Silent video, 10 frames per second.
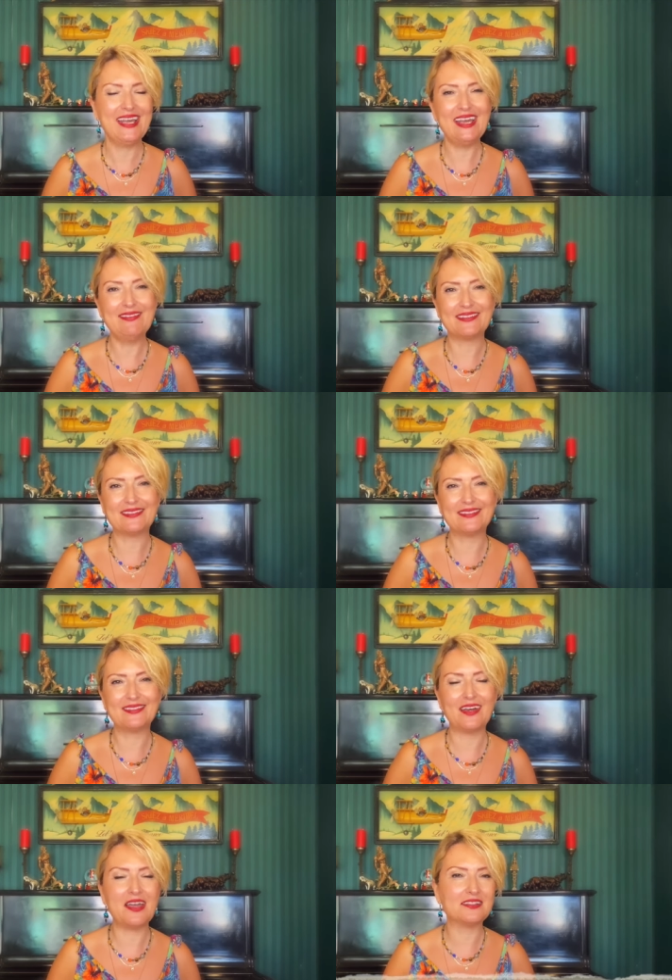Evet,
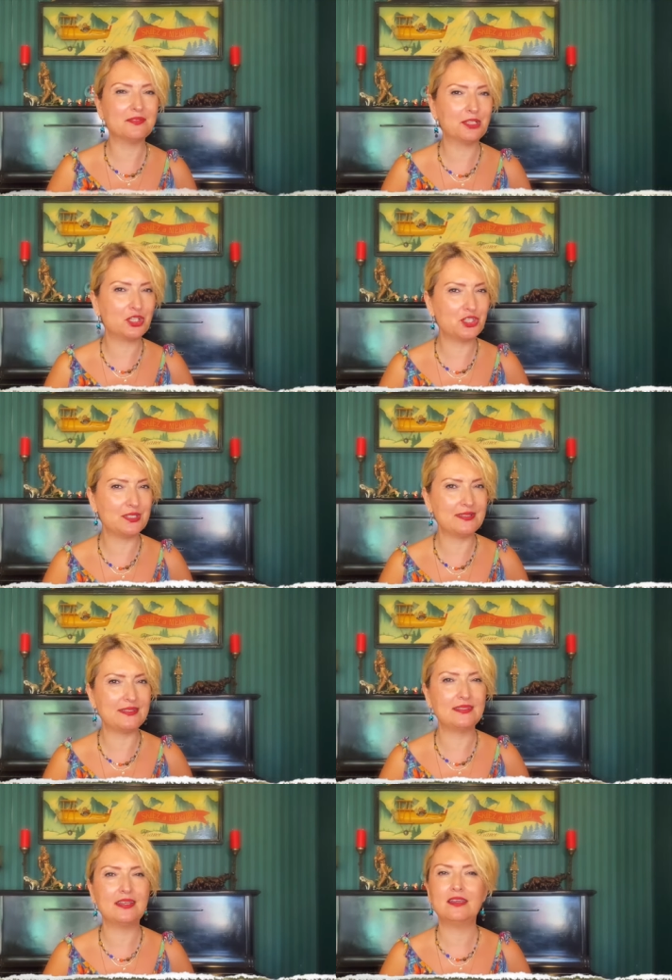hayata bakışınız